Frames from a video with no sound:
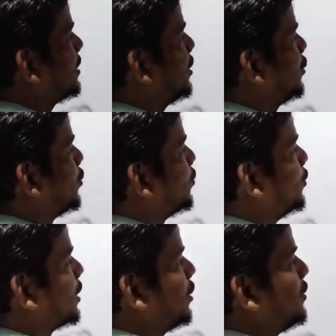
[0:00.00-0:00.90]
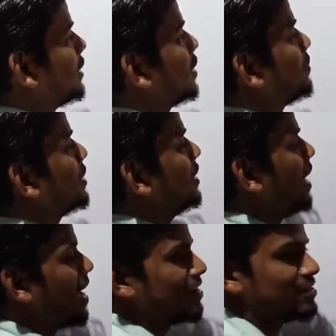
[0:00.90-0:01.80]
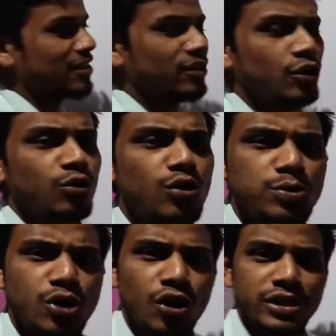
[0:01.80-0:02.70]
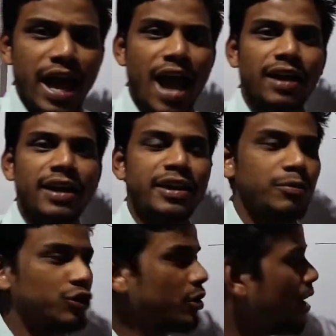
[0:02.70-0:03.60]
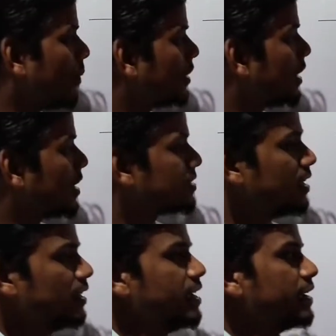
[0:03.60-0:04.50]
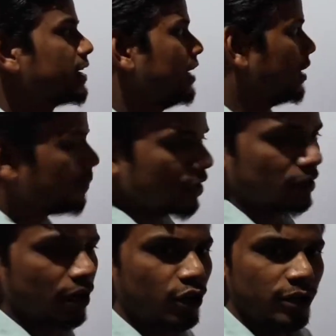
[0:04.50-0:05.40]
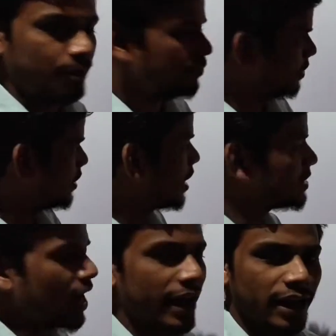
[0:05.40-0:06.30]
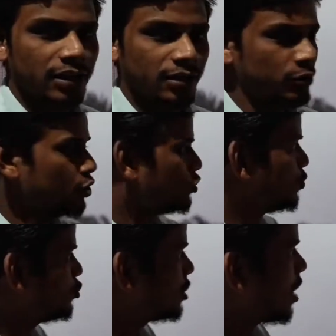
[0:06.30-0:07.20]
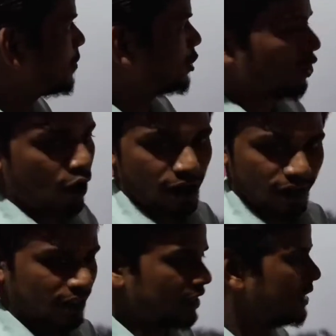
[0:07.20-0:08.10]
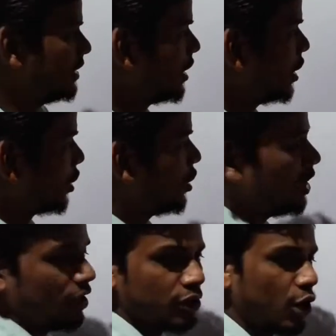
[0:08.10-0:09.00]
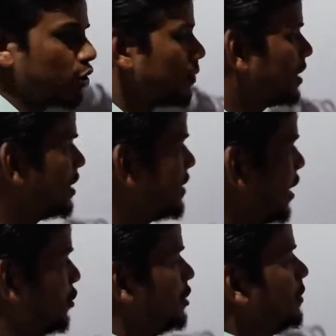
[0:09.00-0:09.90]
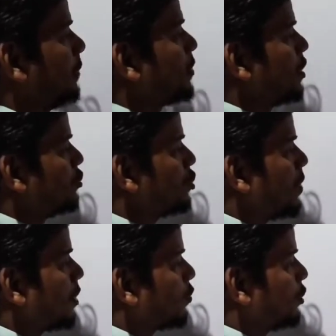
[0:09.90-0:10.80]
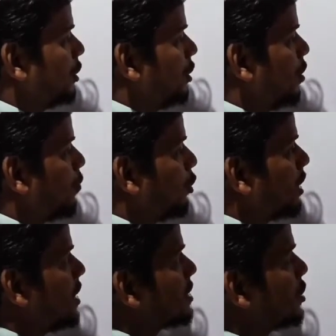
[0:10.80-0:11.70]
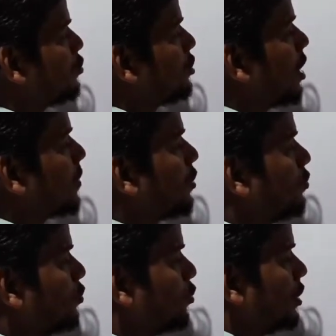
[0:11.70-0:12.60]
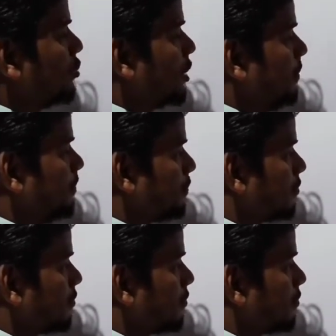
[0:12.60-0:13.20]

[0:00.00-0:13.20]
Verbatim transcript: আমাদের হয়ে গেল এটা আমাদের অ্যান্সার খুব সহজে এক লাইনের মাধ্যমে আমাদের অ্যান্সার ক্লিয়ার তাহলে দেখা যাক আর একটা যদি বুঝতে না পেরে থাকো আর একটা দেখে নিই তাহলে ডাউট আমাদের ক্লিয়ার হয়ে যাবে যদি আমরা করি পঁয়তাল্লিশকে যদি আমরা গুণ করি সরি